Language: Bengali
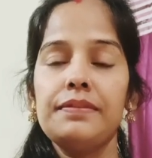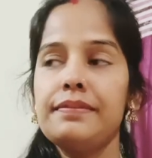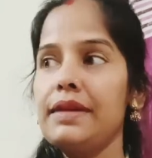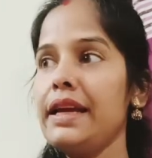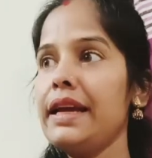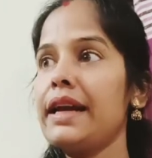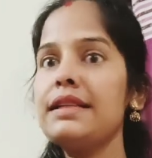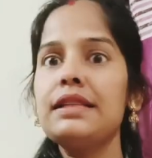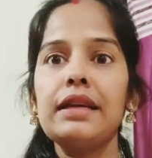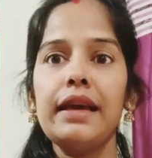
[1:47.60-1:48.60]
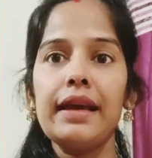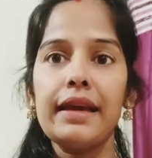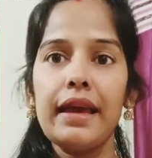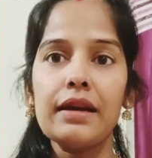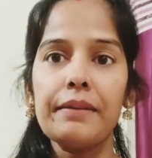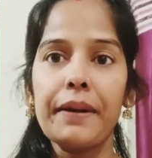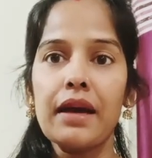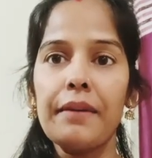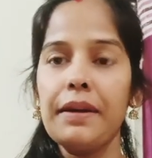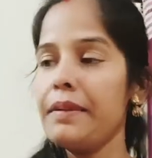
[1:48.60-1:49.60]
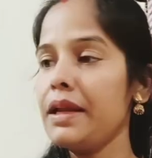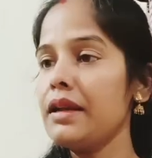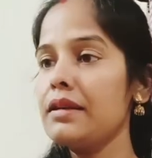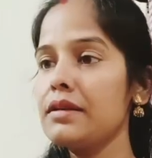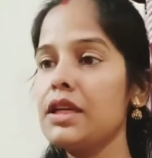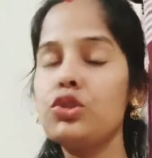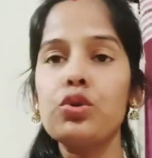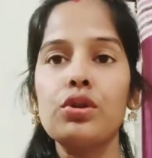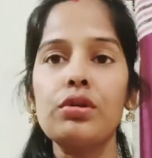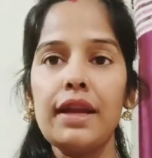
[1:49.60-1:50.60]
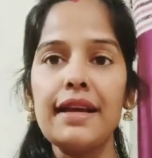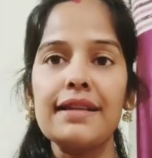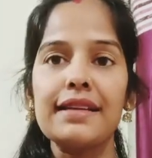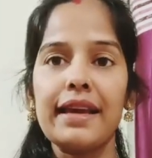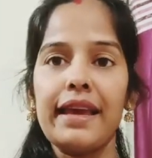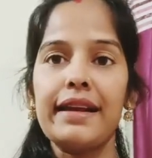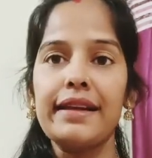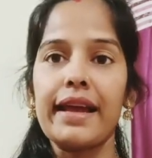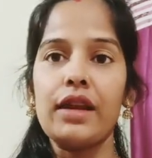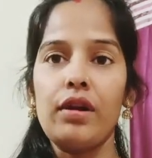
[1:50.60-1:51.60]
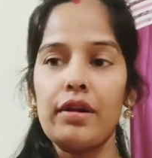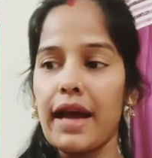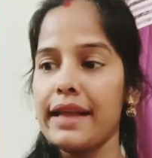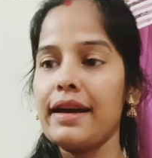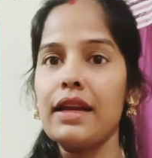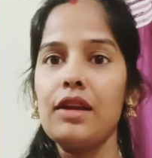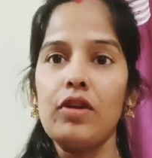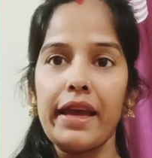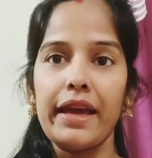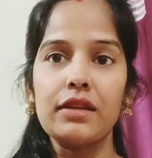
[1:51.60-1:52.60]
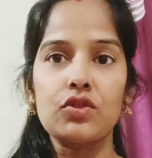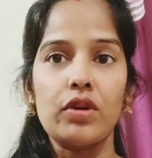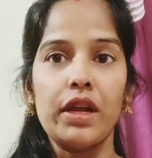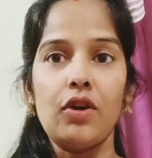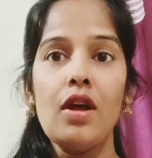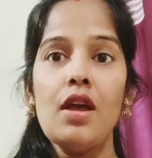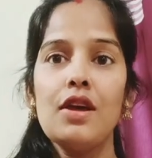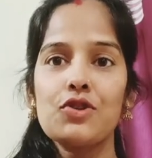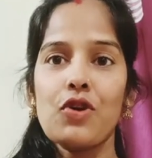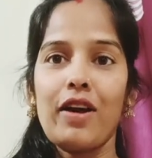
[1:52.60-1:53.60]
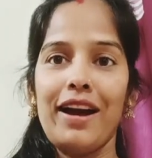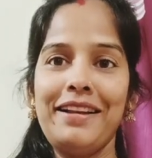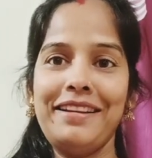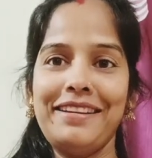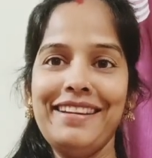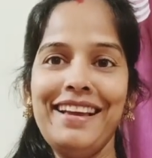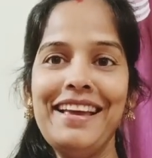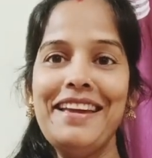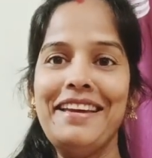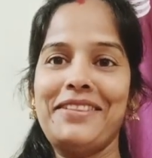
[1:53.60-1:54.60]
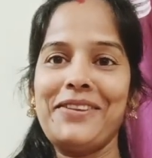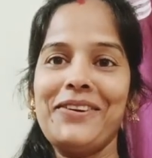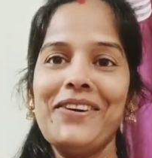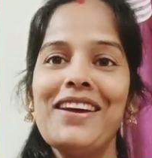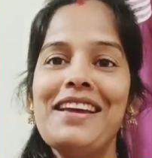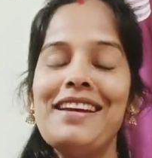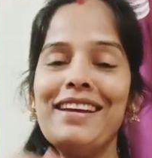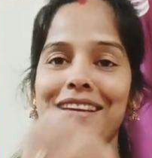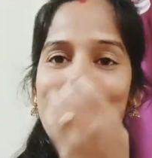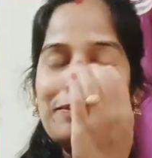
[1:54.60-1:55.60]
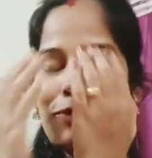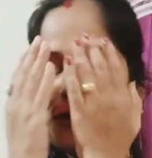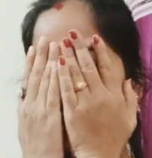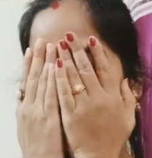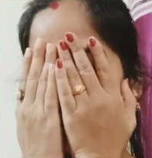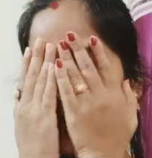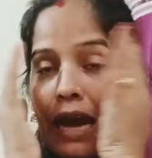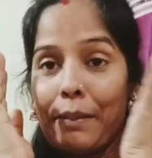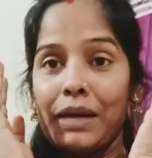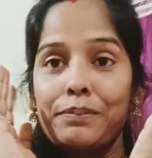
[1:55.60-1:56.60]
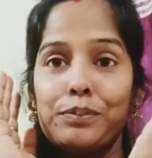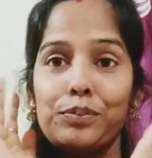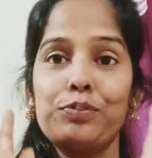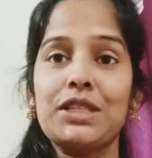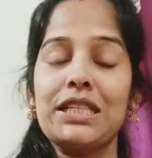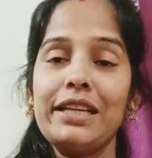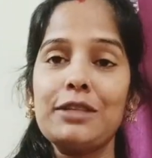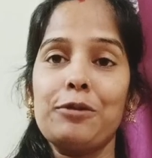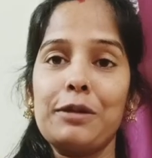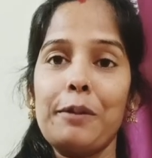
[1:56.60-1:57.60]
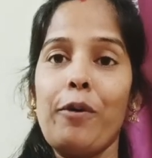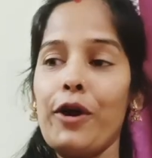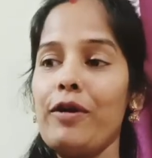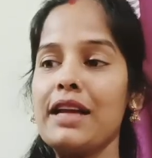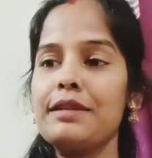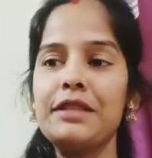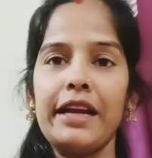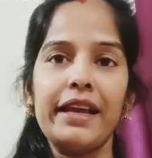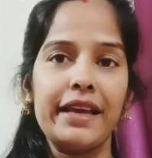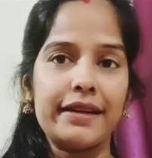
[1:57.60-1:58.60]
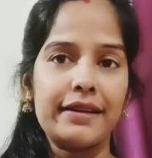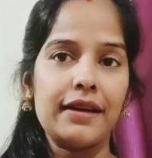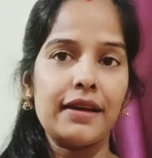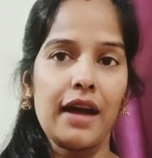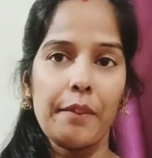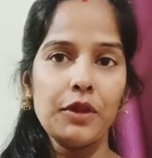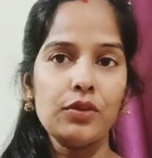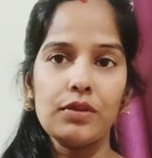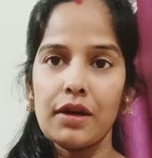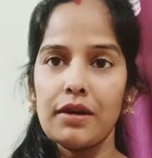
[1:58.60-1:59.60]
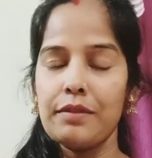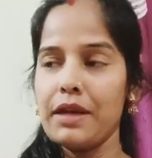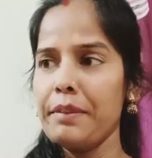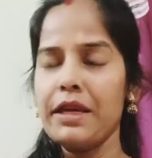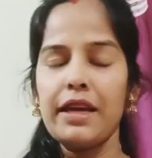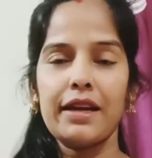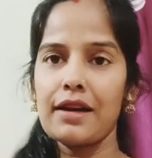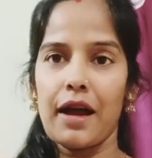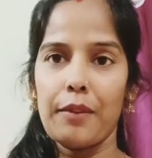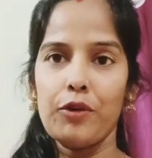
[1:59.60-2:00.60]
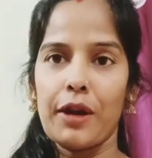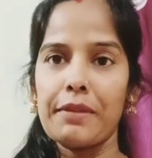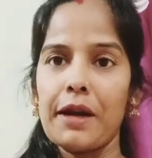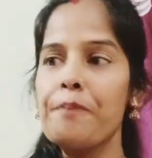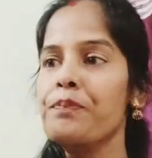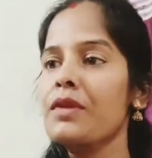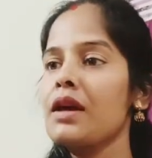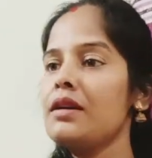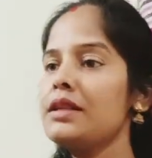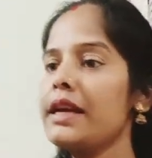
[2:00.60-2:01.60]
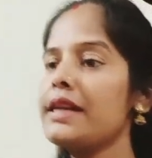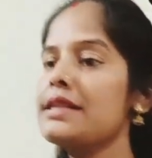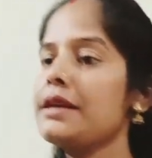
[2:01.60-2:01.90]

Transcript: মানে এখানে যে কে কেক পাঠাবে মানে কিছুই তো নেই আজকে কেকটা কেন এলো একটা আধা কিলো কেক চলে এলো সকালে তো কি বলবো মানে আমার সিরিয়াস বলতে আমার ভয়ও লাগছে আমি জানি না কেকটা আমি তো মানে আমি কেকটা খাবো না আমরা ঠিক আছে